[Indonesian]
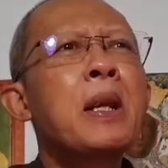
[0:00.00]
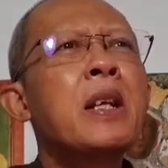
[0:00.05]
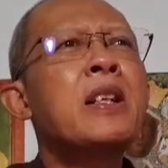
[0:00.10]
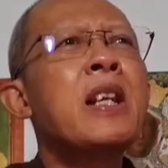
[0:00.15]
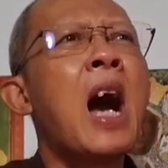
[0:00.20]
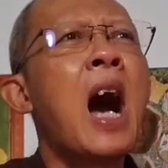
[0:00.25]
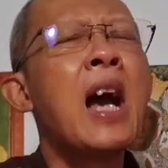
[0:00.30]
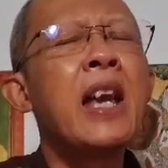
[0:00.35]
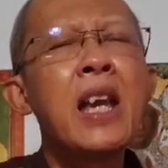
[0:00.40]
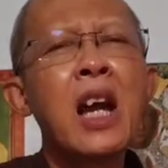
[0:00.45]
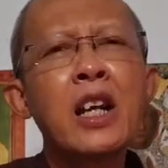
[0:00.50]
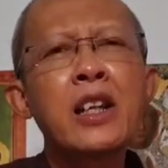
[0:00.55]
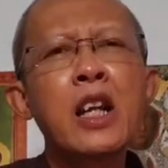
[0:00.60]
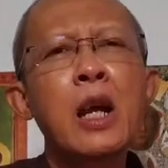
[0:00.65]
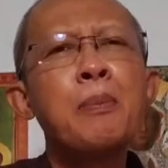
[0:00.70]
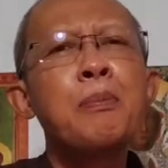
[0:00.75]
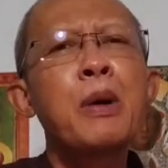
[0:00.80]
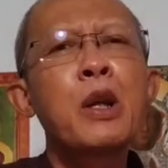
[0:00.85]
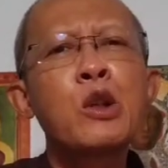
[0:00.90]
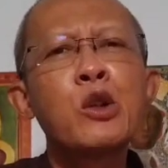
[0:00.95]
berdaya
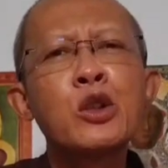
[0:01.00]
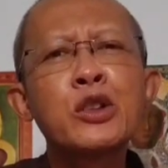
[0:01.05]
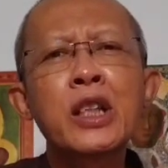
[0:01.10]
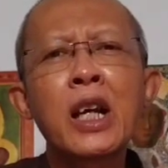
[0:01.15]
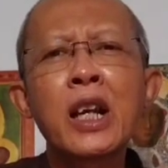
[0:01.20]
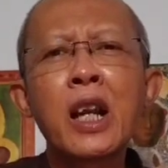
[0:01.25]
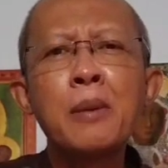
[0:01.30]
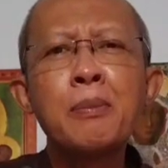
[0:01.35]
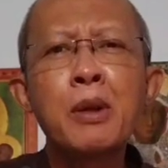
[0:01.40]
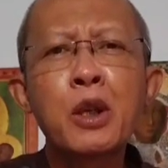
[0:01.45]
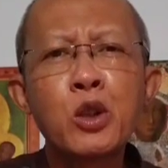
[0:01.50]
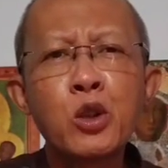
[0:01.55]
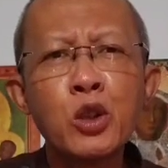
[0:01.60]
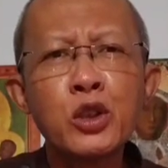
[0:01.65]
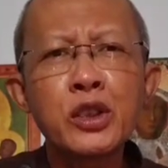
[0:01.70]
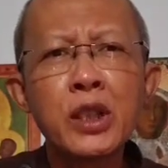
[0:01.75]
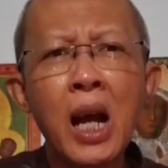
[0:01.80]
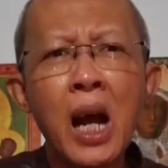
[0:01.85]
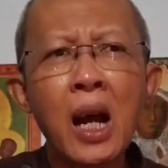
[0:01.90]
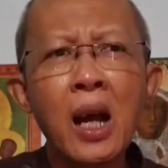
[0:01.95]
dan berdosa dan
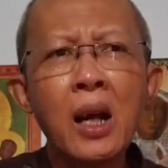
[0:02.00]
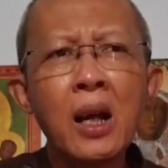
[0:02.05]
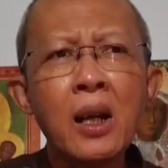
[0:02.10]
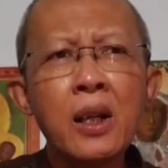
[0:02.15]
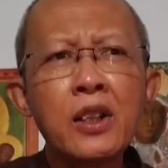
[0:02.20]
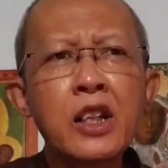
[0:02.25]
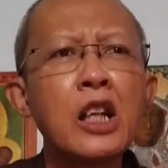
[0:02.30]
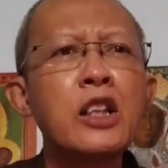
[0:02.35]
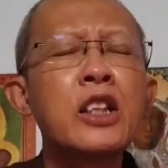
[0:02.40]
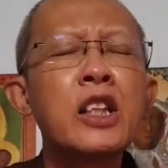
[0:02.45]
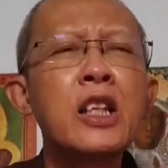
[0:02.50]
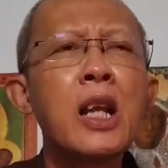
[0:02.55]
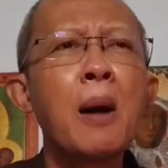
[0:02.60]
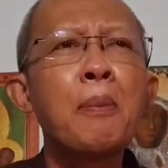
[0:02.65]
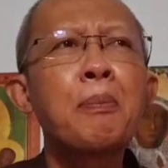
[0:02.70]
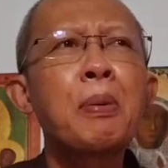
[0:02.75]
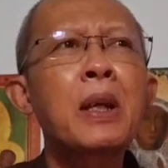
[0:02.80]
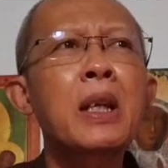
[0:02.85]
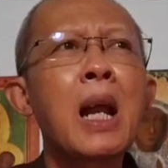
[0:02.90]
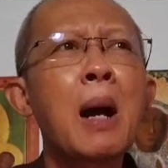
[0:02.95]
berdosa dan tidak
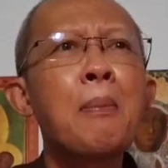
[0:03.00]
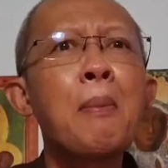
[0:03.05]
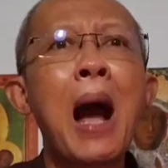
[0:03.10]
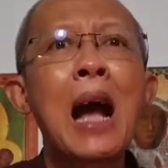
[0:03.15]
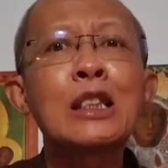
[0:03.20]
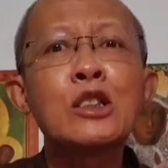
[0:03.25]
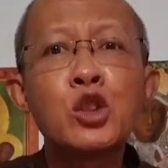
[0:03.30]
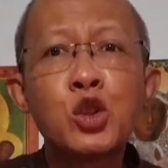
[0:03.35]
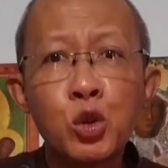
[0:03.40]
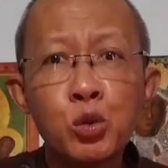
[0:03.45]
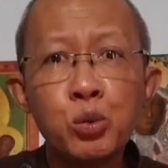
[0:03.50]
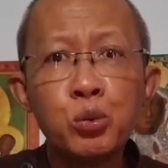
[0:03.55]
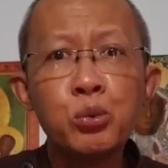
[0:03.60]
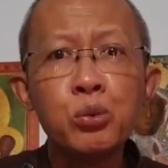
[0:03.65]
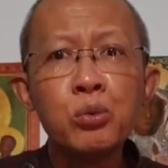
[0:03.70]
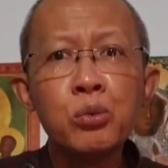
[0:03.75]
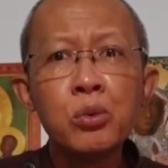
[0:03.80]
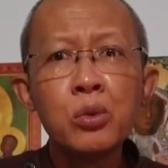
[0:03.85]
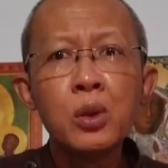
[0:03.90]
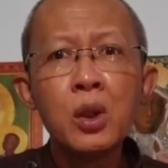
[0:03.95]
pernah maju.
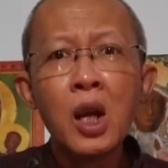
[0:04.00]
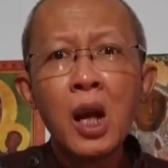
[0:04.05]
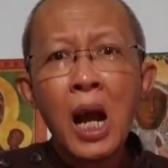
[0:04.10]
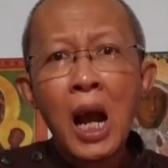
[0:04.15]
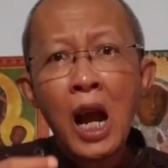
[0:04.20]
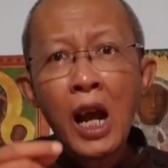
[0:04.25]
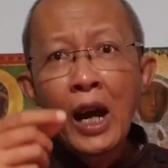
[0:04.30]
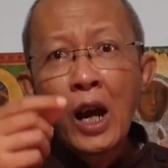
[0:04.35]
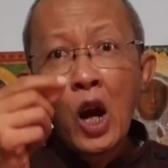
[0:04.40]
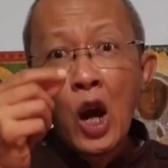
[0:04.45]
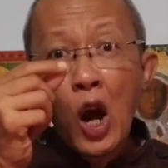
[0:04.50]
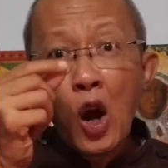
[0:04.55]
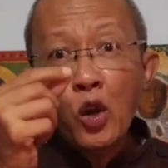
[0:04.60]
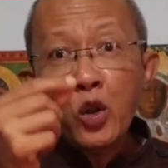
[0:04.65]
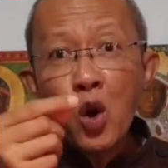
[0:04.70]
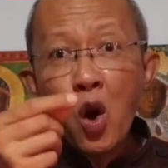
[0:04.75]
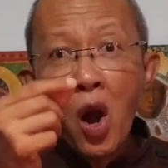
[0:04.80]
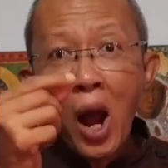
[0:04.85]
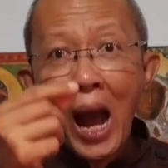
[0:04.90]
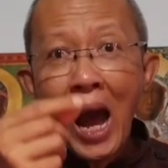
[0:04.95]

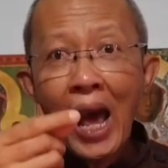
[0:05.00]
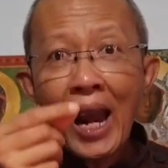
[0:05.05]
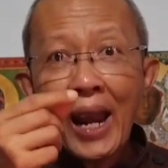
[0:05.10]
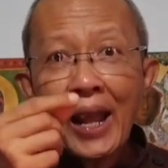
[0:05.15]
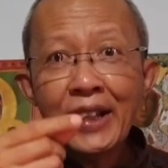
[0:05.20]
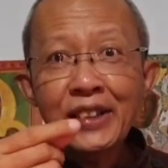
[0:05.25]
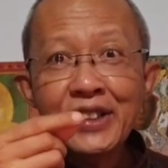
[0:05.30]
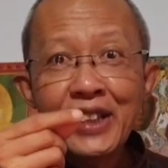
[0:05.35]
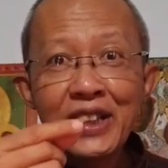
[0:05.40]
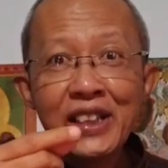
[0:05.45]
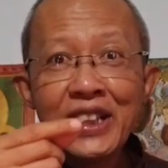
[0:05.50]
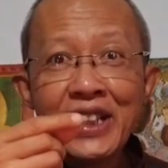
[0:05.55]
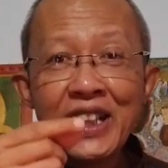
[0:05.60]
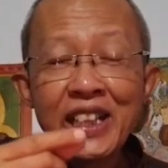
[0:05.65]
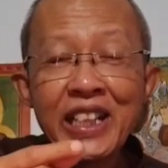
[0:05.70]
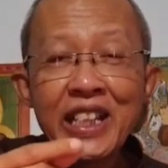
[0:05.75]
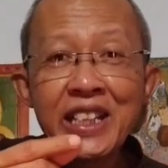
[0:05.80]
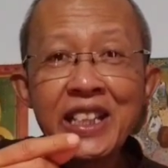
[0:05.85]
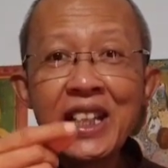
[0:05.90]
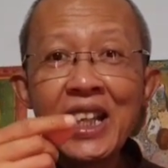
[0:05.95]
Roh Allah
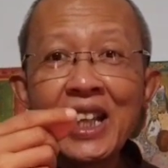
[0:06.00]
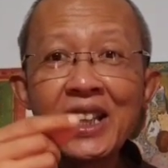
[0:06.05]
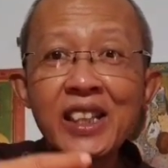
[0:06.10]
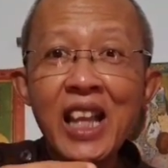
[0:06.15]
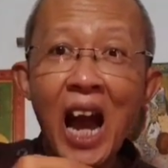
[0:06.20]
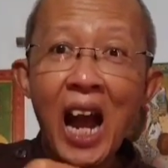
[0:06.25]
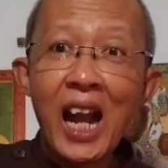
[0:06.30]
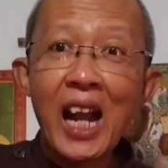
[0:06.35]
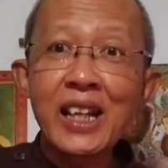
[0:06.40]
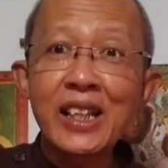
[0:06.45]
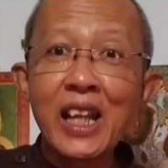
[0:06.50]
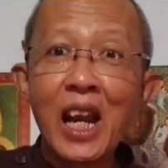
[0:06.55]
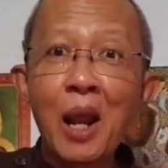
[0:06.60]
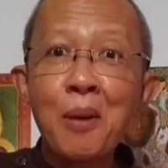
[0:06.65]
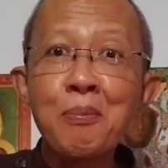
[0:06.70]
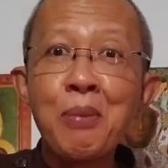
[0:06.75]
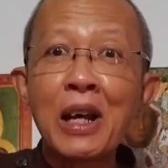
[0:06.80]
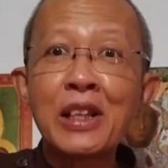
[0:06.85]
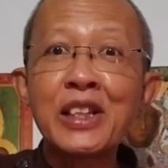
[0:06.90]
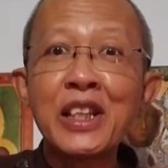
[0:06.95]
sendiri diletakkan dalam
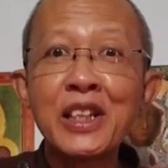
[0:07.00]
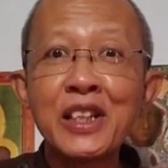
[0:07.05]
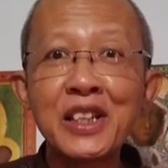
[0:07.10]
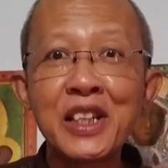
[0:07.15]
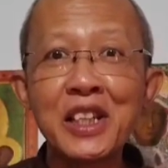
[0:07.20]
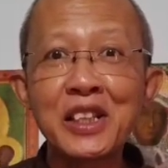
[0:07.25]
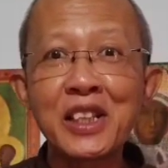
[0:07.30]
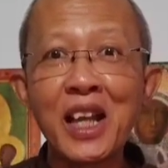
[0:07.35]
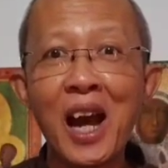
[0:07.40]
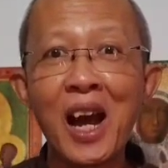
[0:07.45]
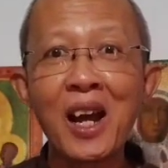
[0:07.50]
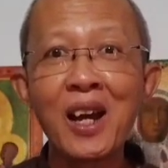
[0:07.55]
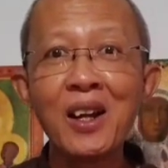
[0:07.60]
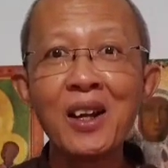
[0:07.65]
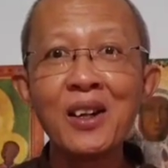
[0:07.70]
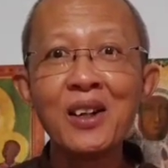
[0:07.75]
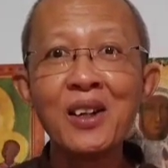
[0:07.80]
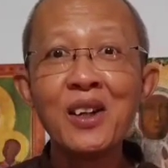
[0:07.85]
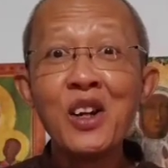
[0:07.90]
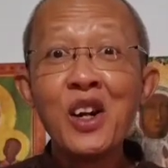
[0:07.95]
batin kita.
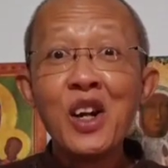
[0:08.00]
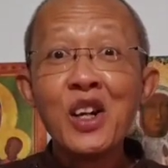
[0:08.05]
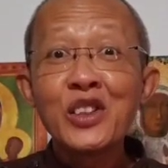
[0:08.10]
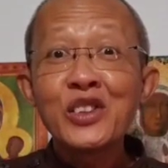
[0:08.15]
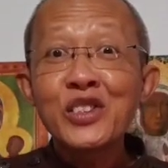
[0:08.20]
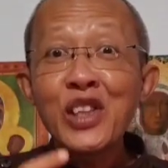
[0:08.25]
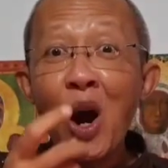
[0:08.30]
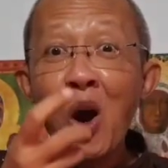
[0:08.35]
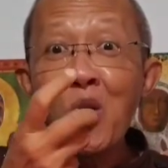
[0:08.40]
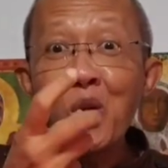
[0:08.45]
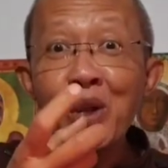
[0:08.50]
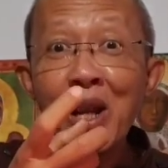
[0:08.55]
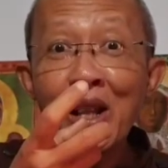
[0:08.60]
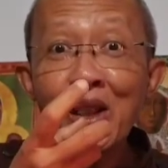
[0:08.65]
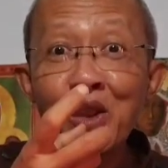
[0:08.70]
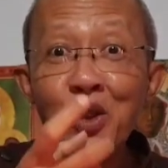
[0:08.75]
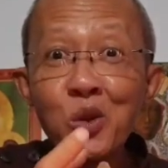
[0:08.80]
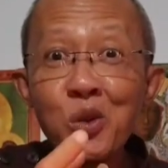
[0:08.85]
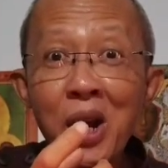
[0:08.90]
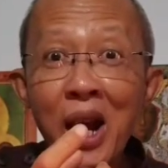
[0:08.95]

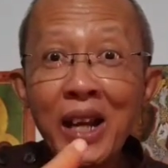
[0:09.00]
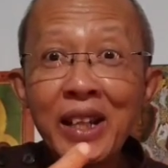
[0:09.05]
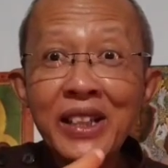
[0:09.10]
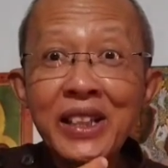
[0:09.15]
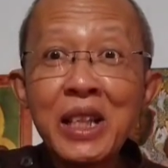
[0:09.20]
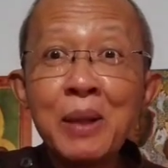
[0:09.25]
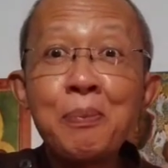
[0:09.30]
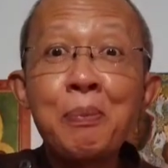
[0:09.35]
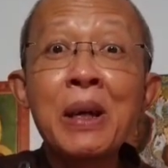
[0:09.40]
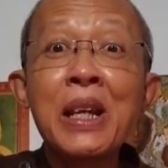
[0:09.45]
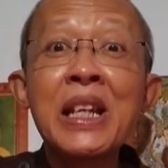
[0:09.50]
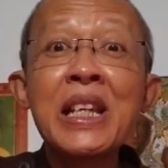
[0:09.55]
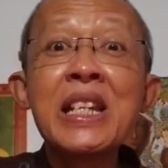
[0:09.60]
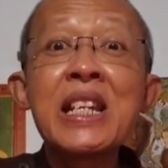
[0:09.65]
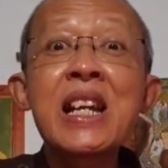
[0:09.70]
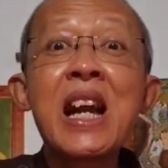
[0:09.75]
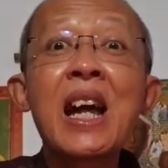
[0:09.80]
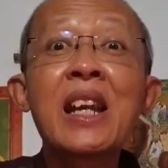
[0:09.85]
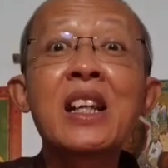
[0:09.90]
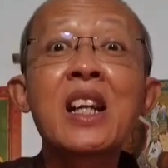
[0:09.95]
Taurat Tuhan
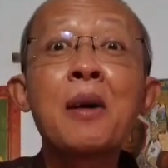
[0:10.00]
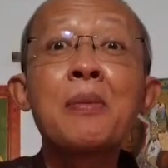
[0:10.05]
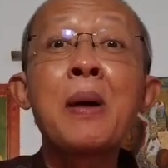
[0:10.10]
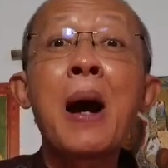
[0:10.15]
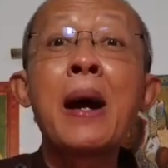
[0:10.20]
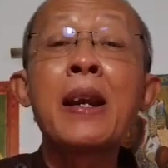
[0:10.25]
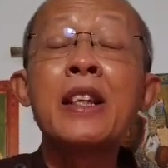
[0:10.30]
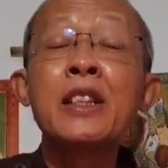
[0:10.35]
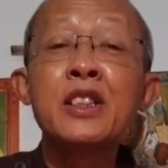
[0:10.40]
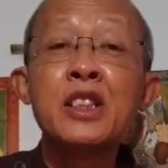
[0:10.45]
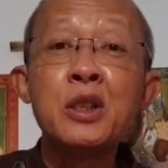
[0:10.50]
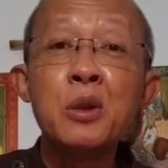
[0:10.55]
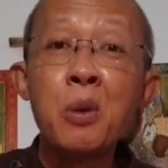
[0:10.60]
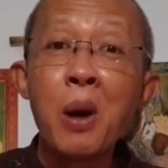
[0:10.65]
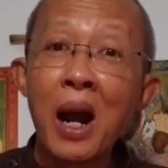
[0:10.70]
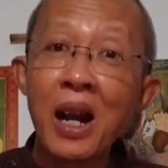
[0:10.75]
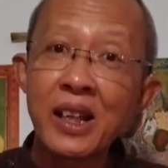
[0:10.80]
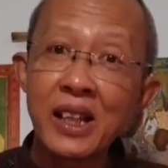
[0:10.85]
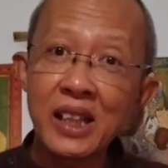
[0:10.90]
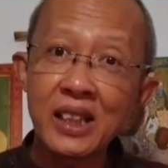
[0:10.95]
diberikan kepada
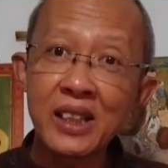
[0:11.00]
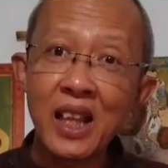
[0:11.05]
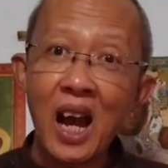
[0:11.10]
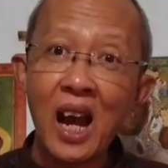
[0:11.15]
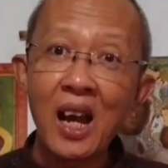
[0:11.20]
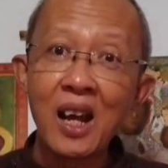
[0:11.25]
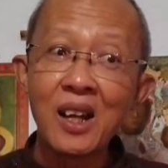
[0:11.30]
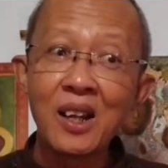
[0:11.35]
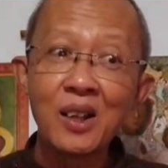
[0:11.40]
jiwa kita.